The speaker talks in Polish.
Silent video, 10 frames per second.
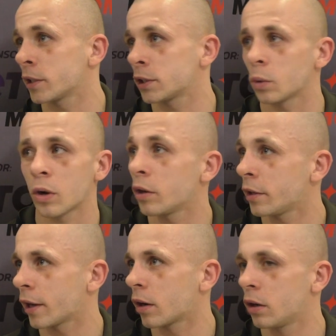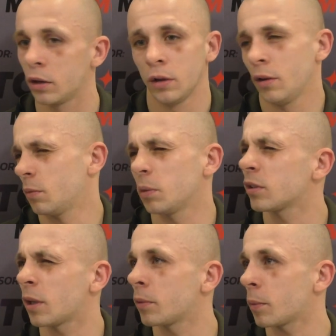czy u kogo innego, mnie
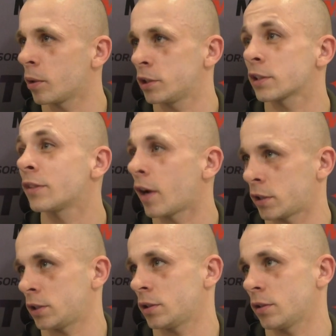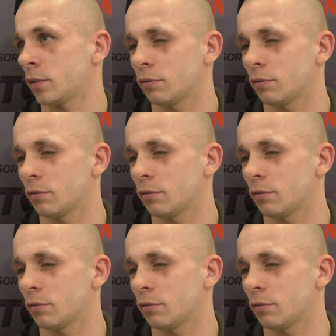to tam nie obchodzi, ja chcę walczyć.